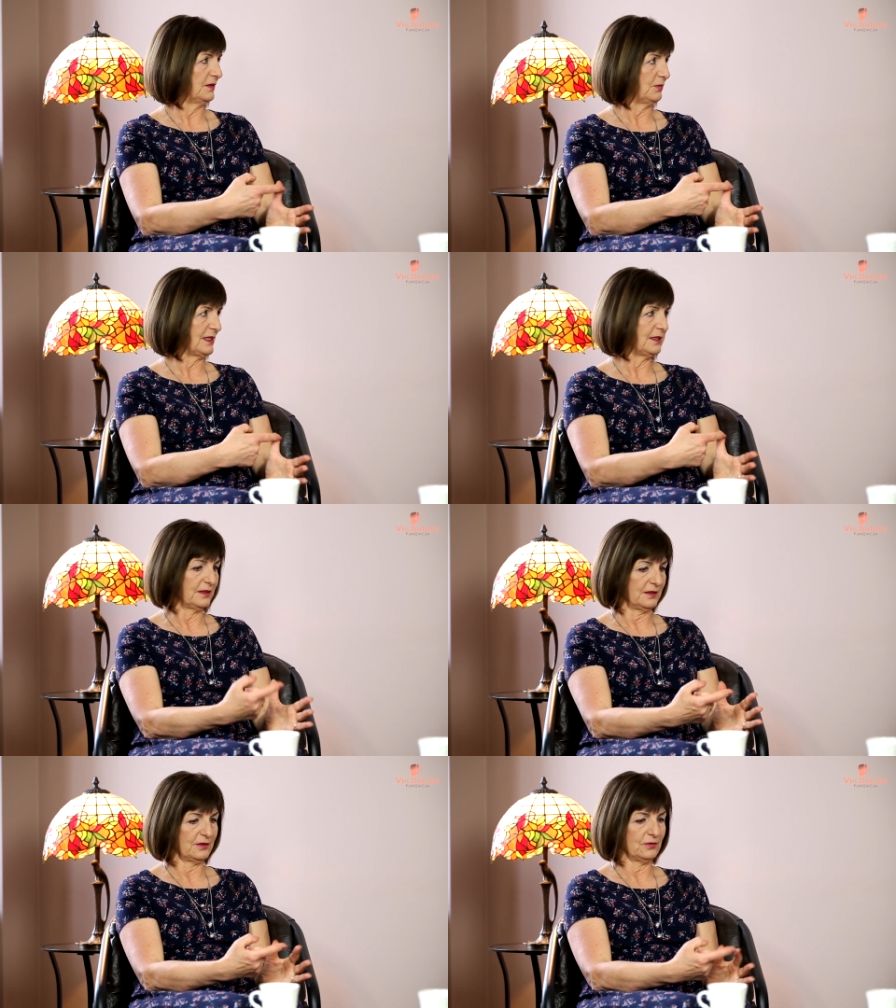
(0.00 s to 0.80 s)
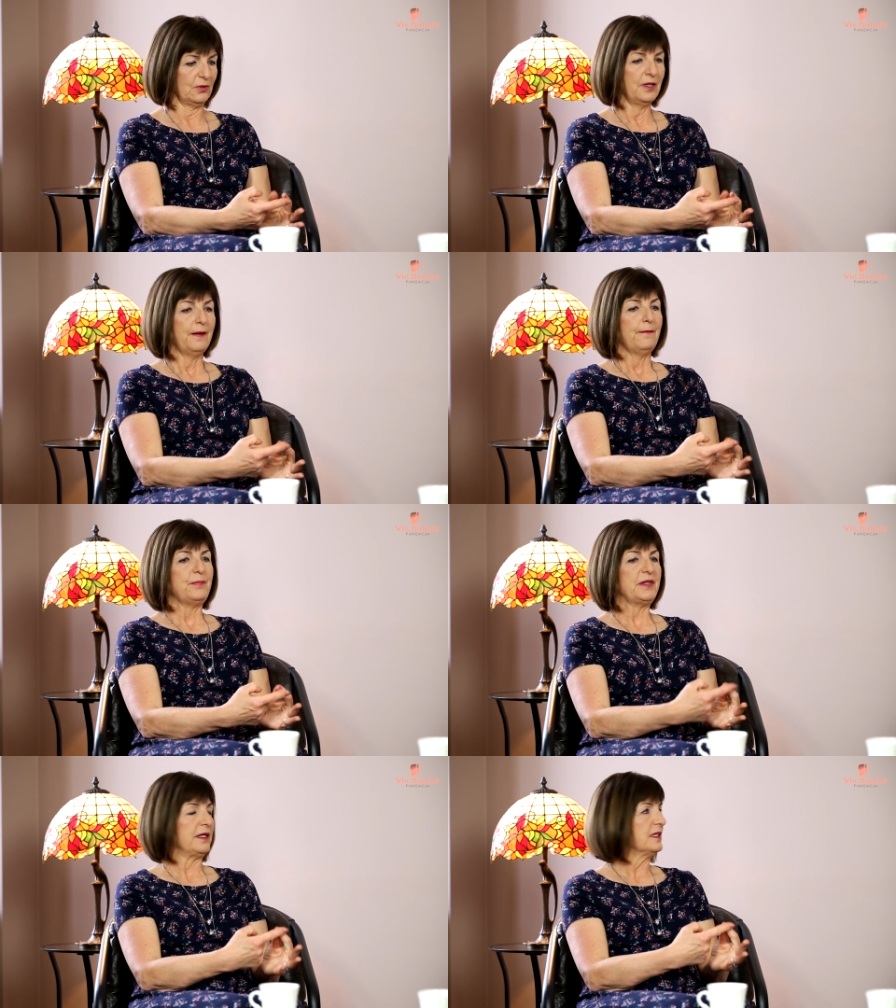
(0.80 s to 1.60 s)
sytuacji kryzysu.
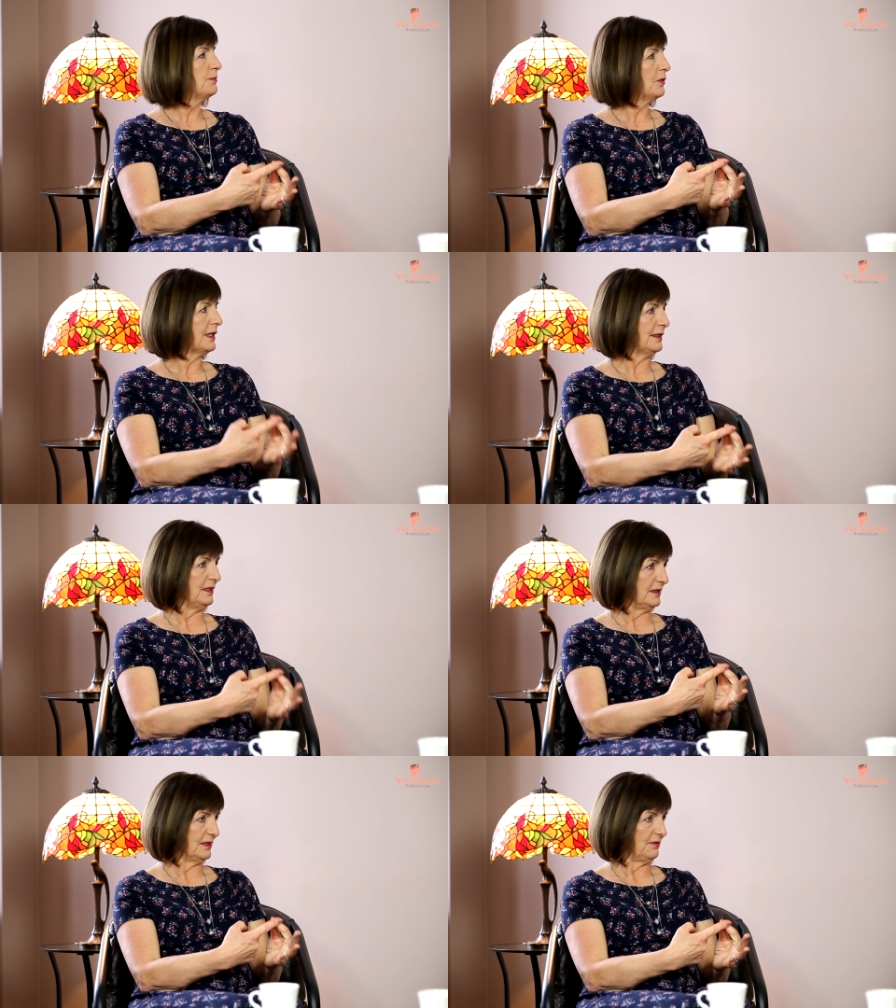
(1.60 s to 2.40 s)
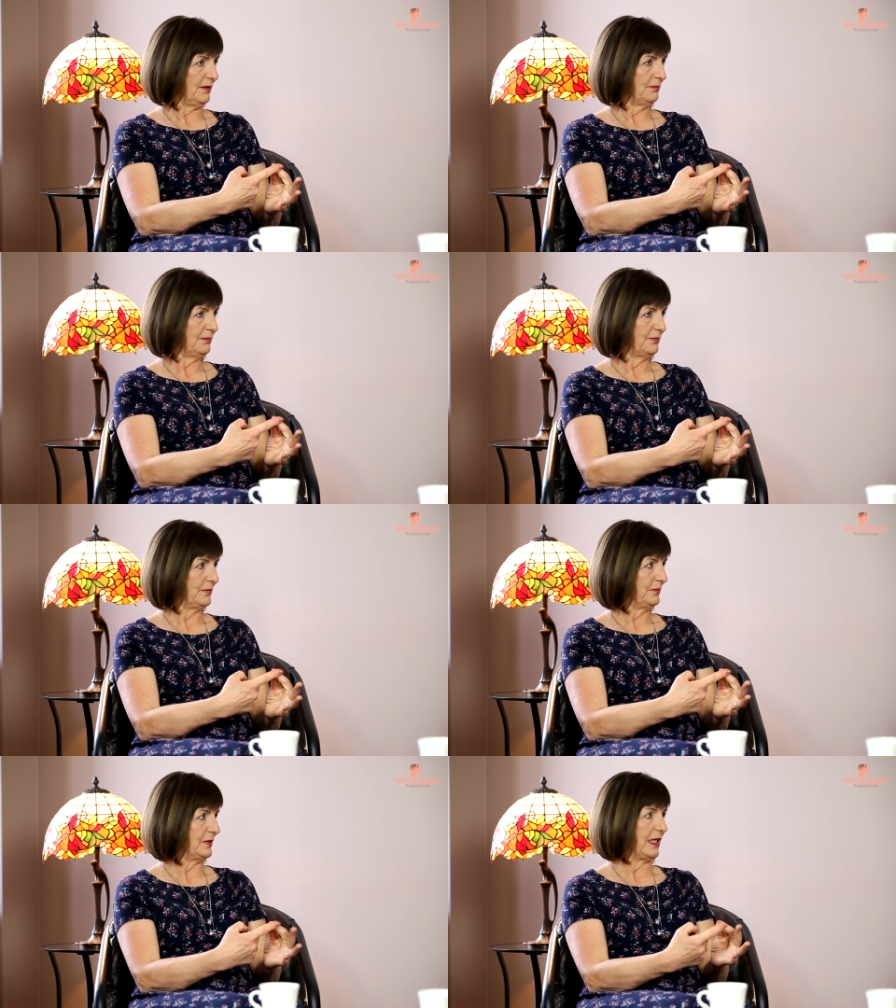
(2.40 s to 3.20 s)
Nie jest poradnictwem,
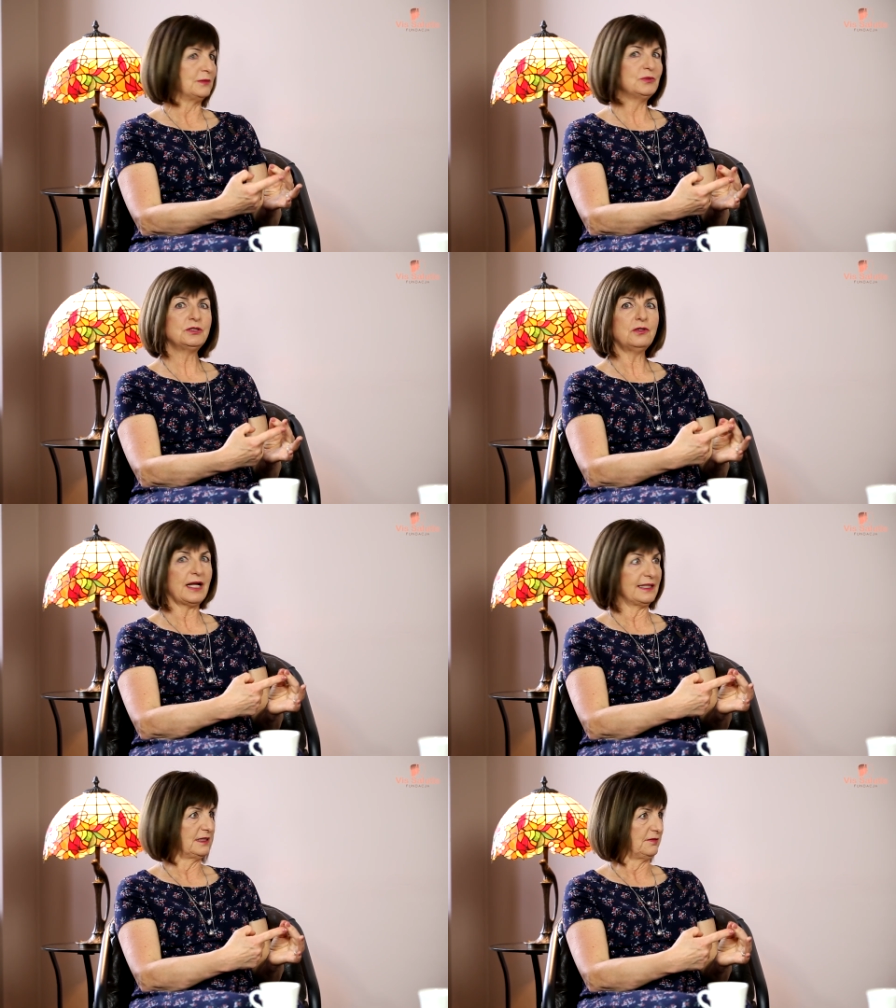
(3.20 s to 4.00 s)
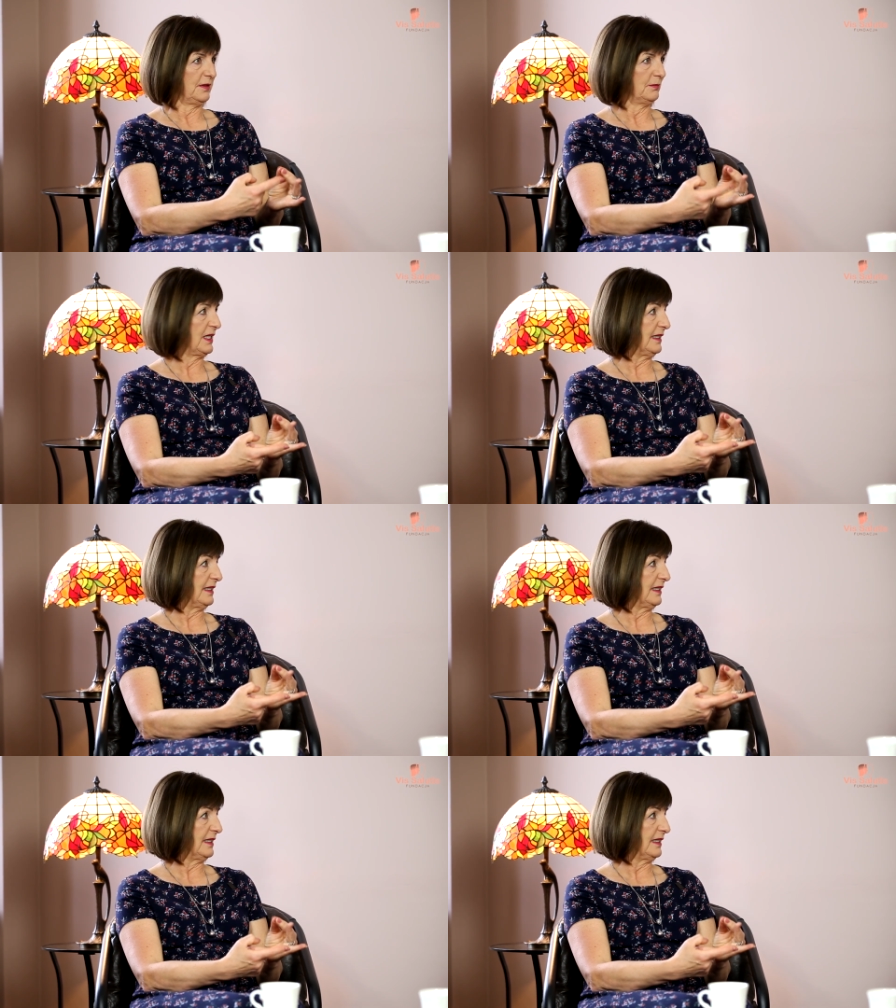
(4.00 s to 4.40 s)
jakimś doradztwem,